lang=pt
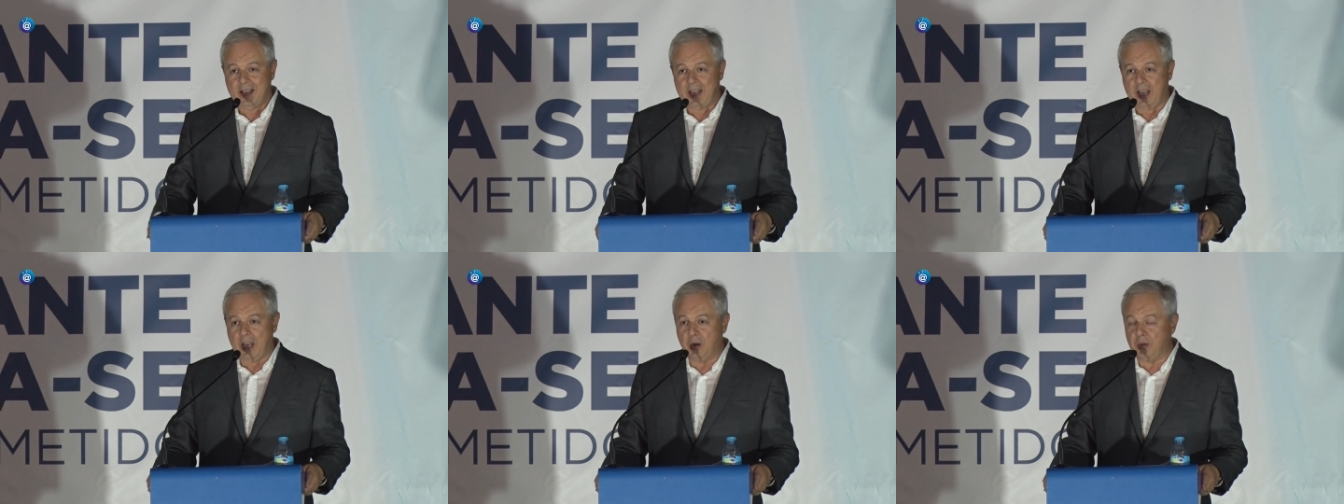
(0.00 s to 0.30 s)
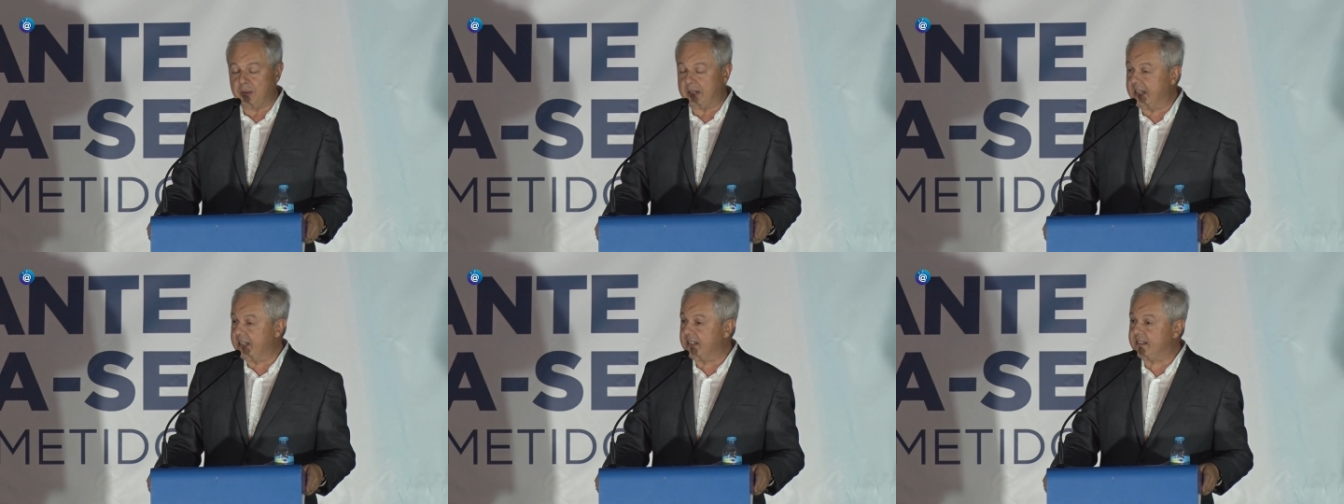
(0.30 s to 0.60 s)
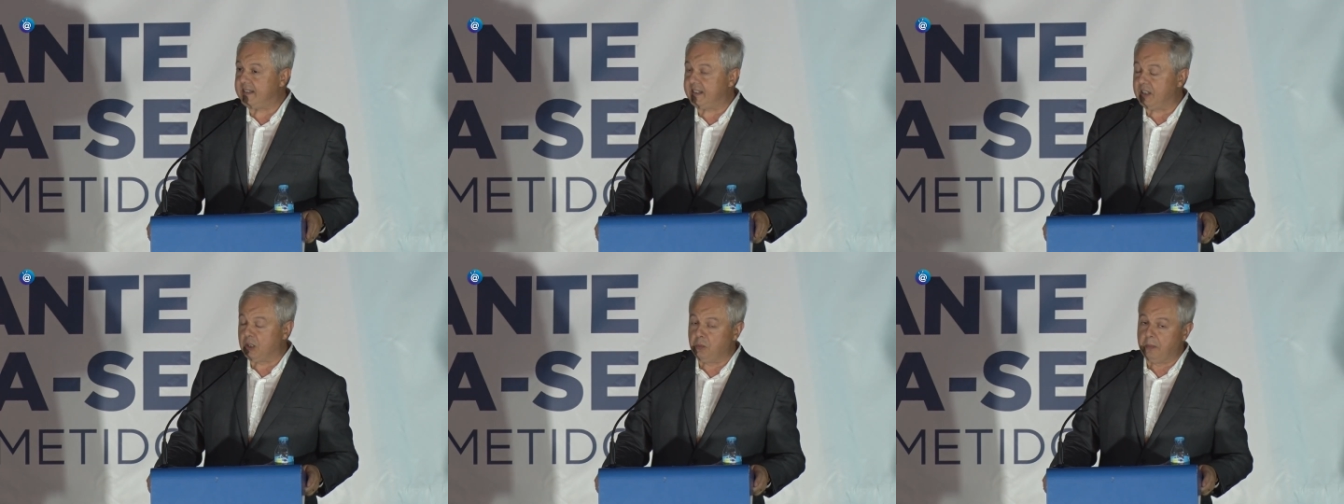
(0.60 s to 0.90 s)
É um
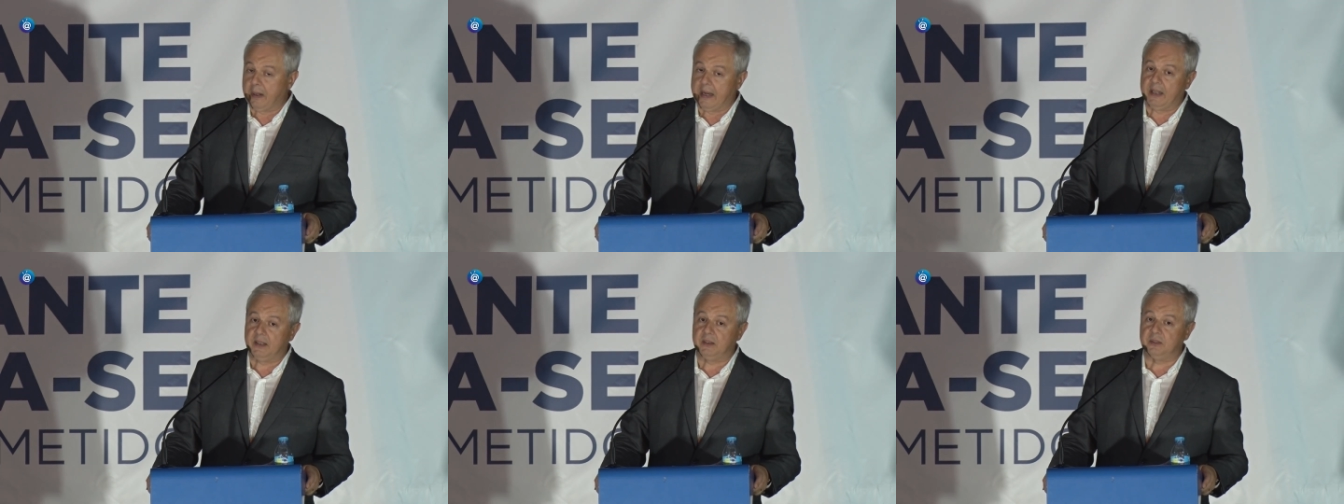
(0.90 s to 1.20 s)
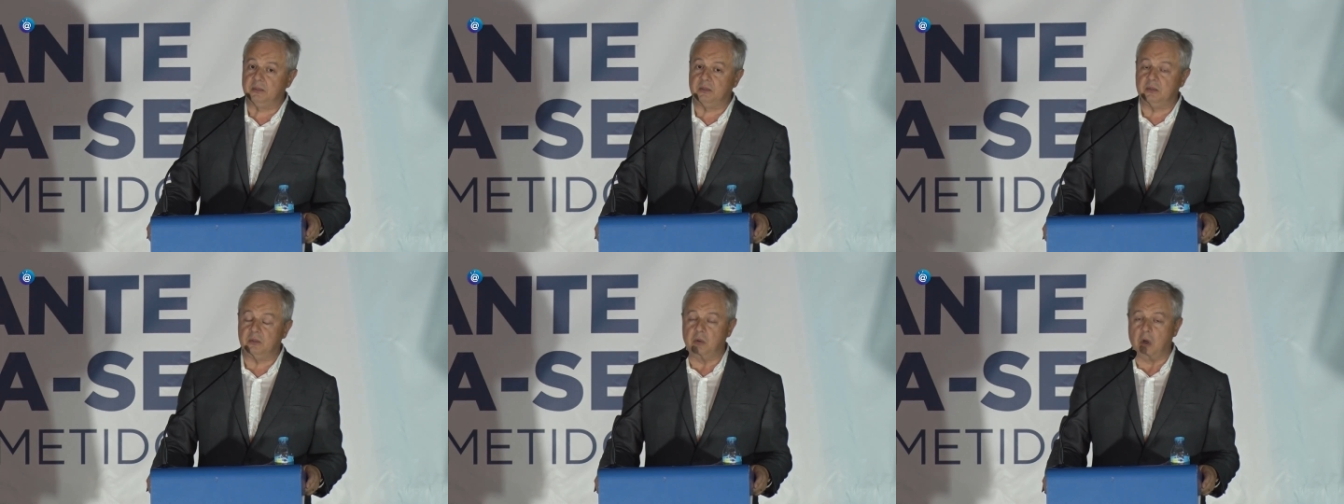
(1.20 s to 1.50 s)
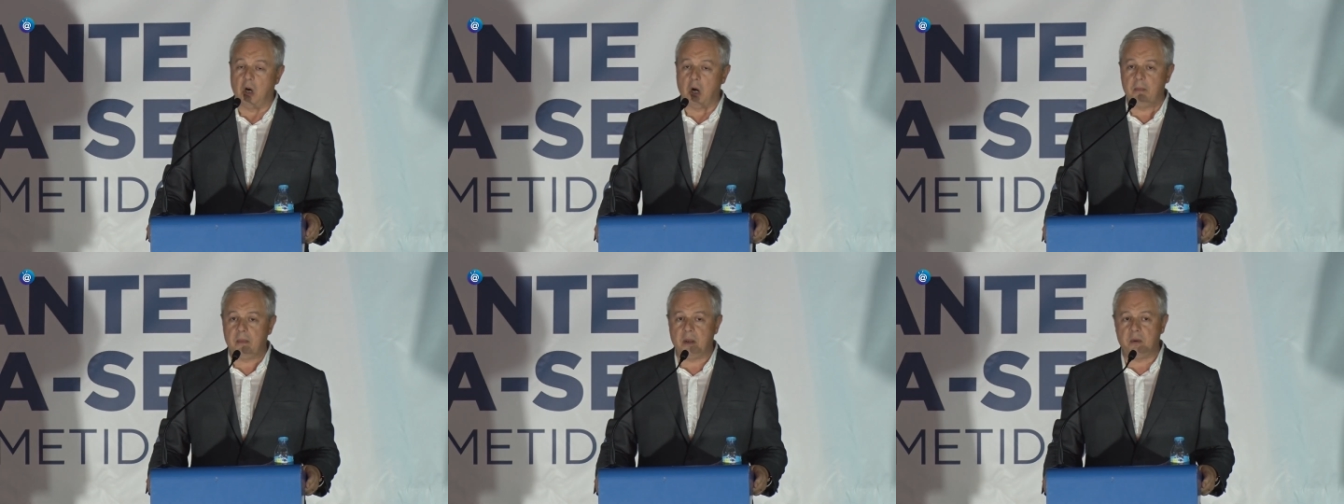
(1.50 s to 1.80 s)
grande ser humano, um
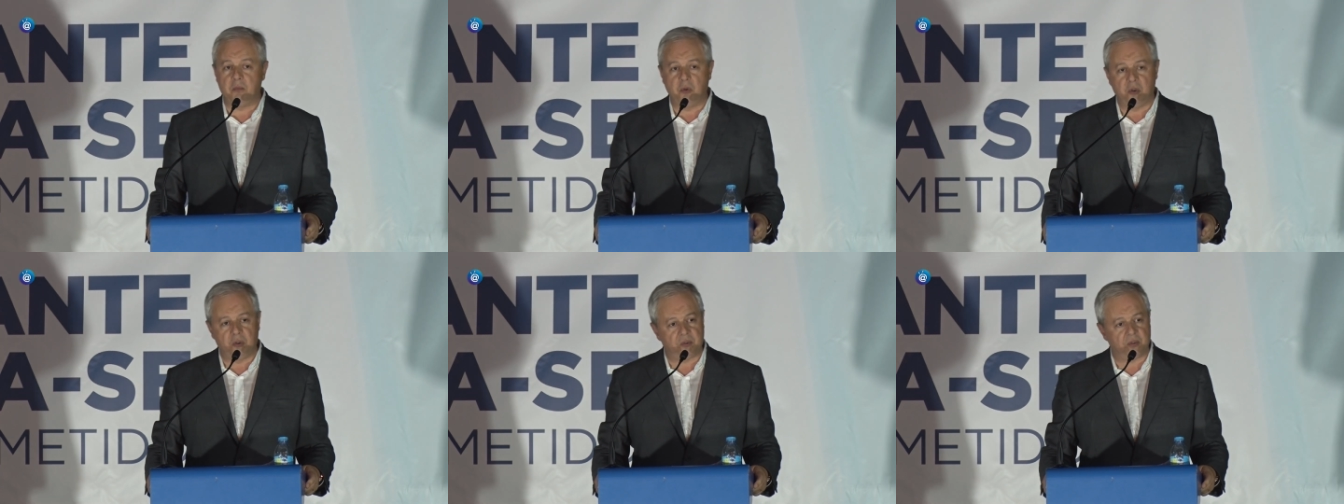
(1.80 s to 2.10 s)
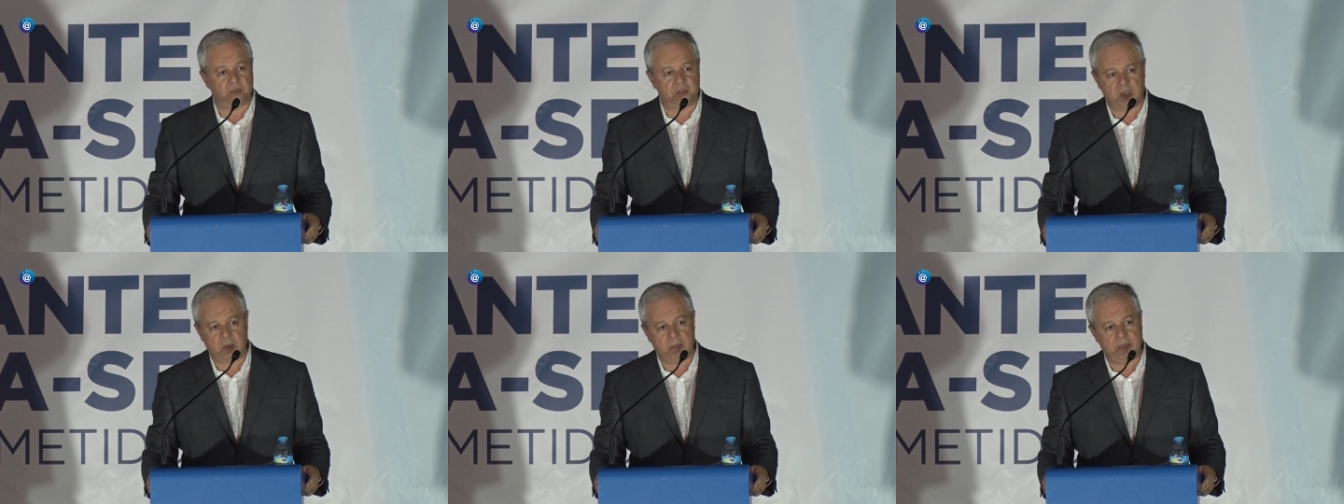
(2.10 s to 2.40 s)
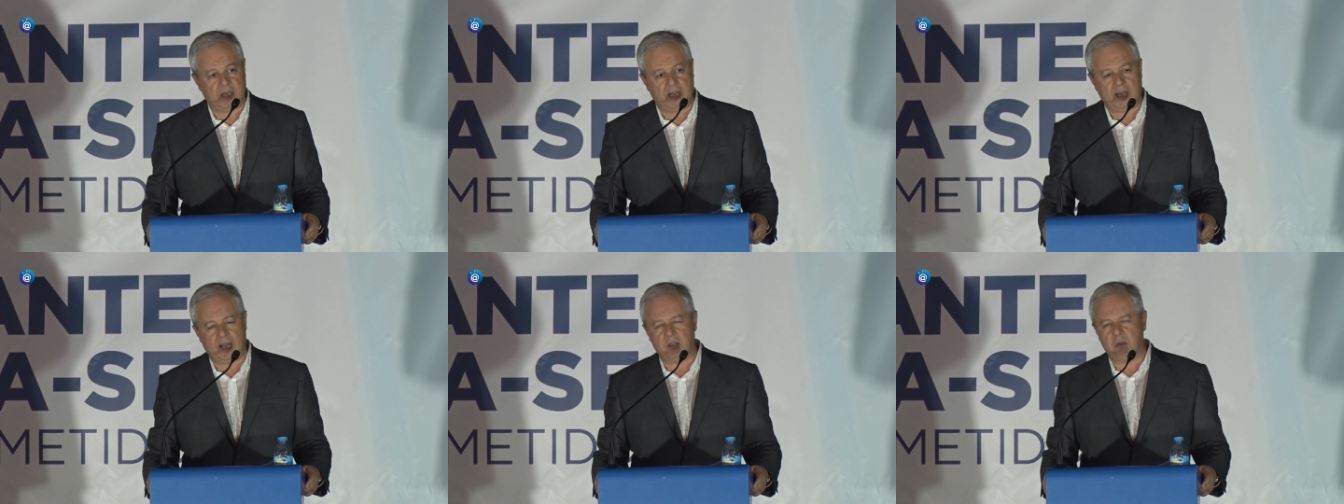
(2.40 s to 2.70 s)
homem muito
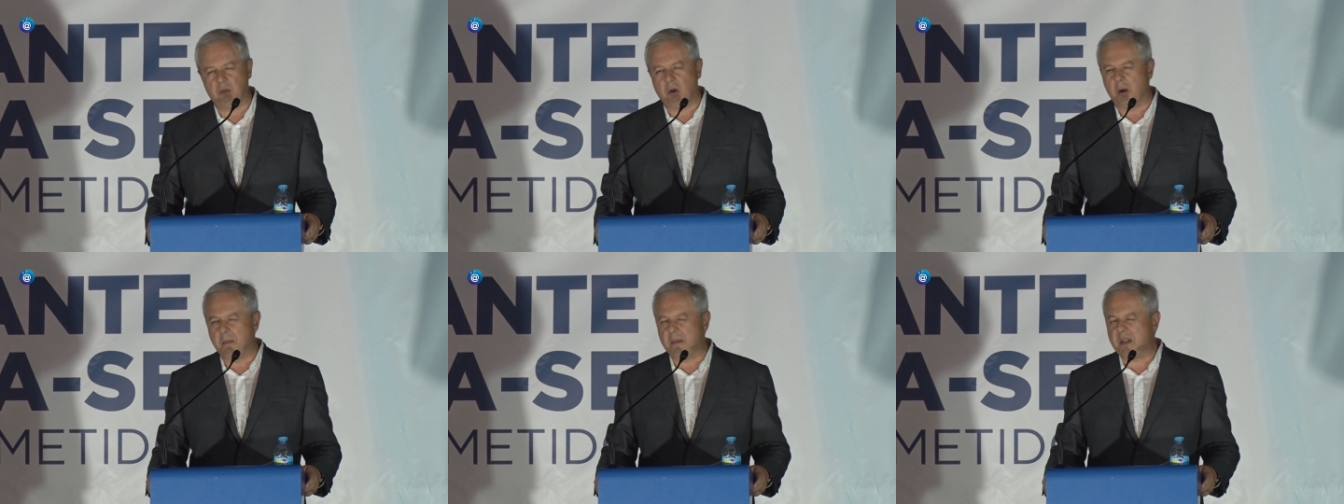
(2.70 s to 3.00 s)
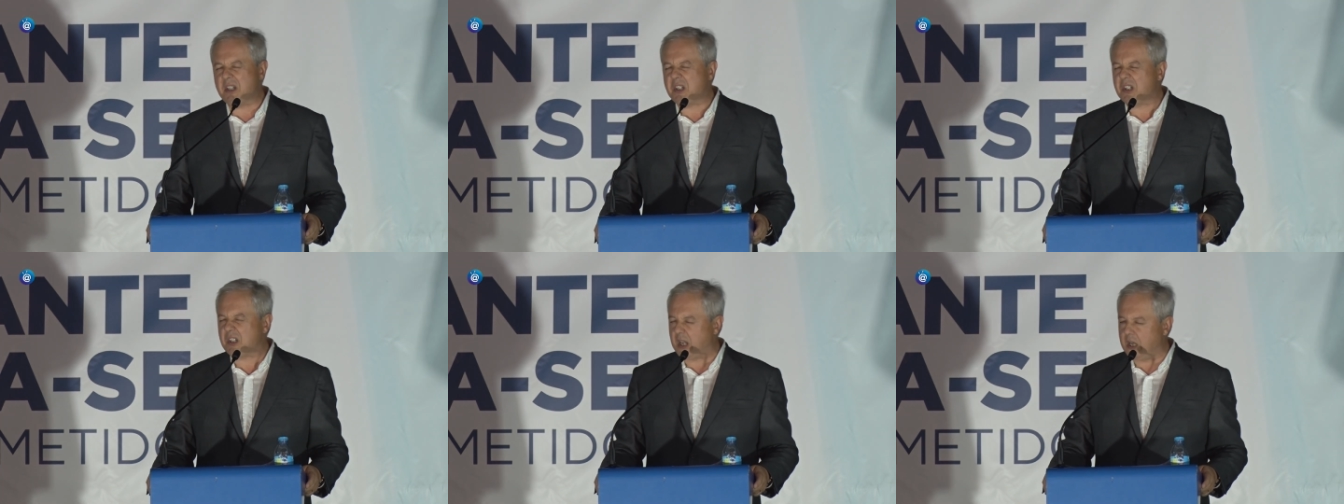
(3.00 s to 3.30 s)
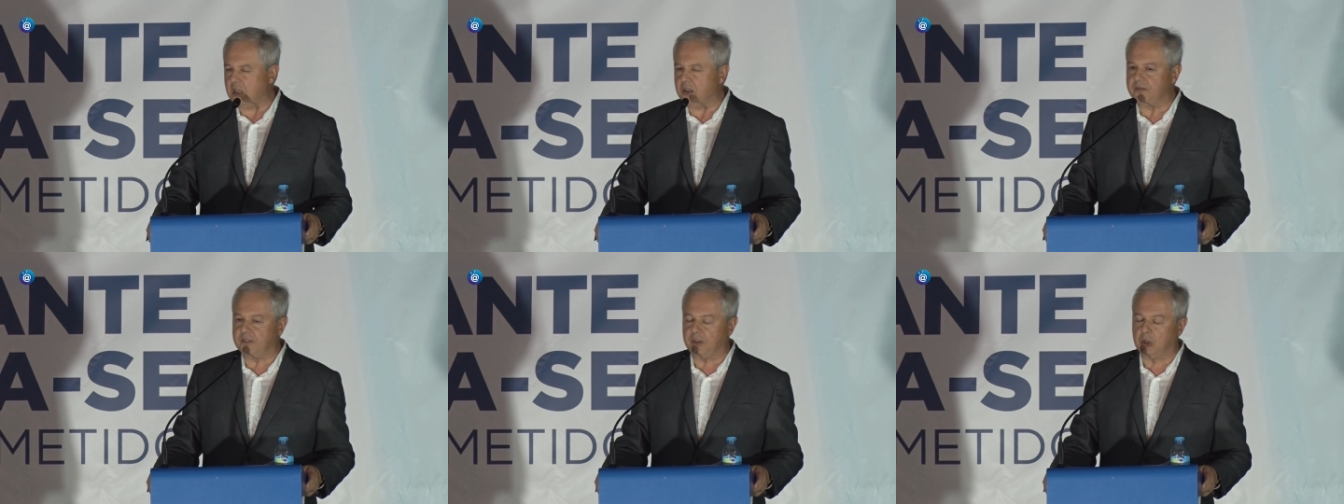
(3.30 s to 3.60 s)
determinado, um homem
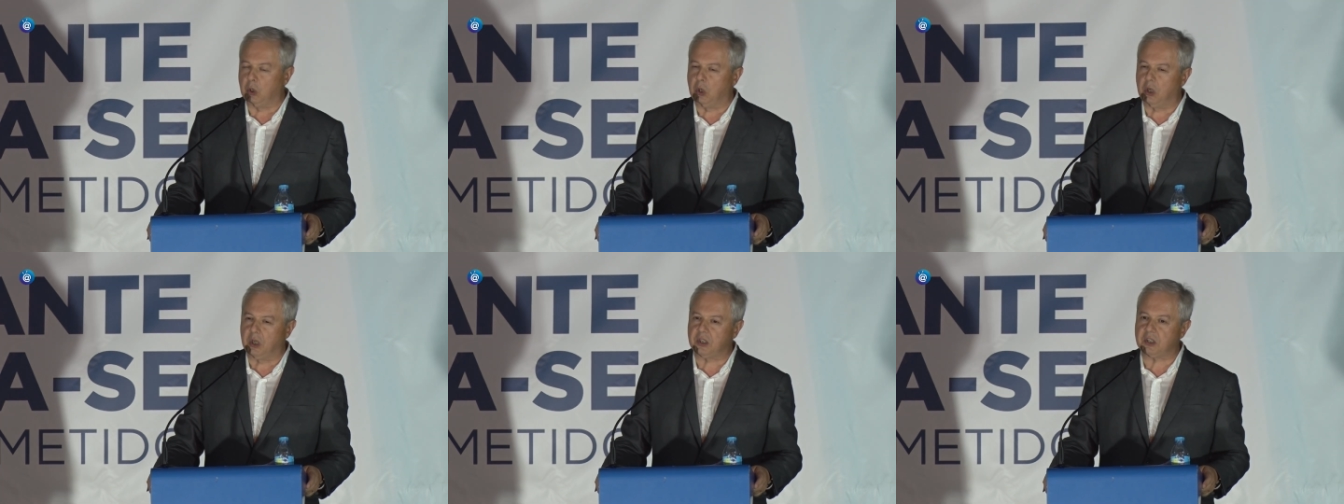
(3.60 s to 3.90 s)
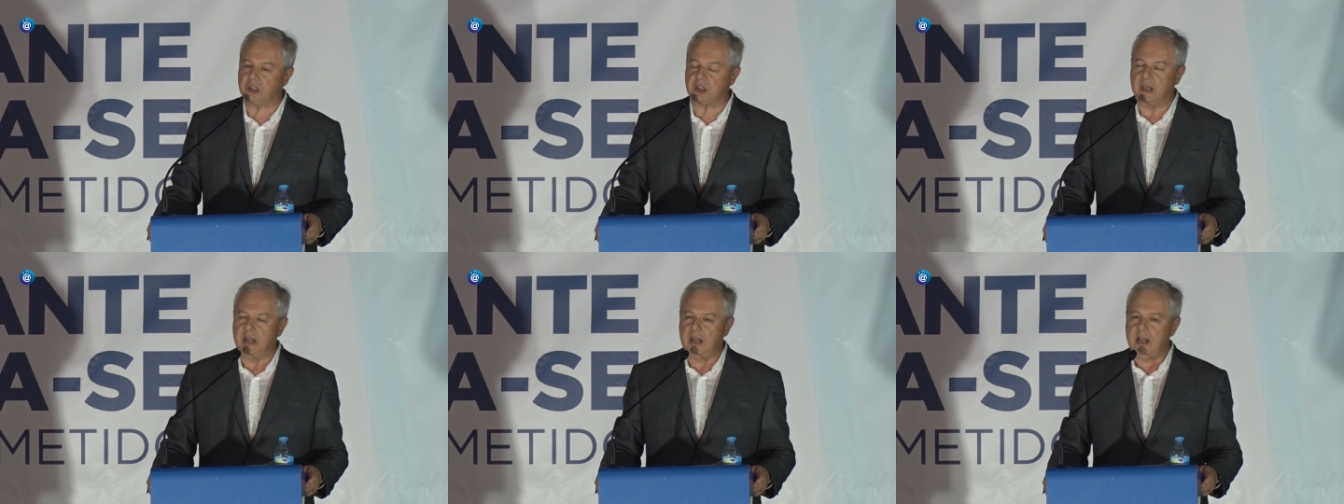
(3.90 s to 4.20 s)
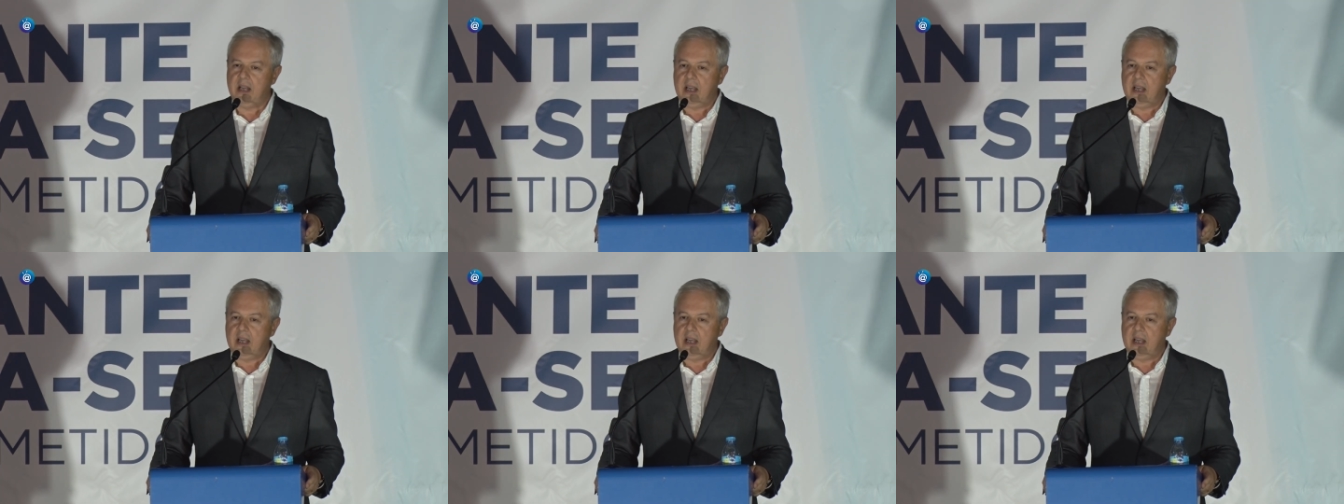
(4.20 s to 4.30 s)
cheio de valores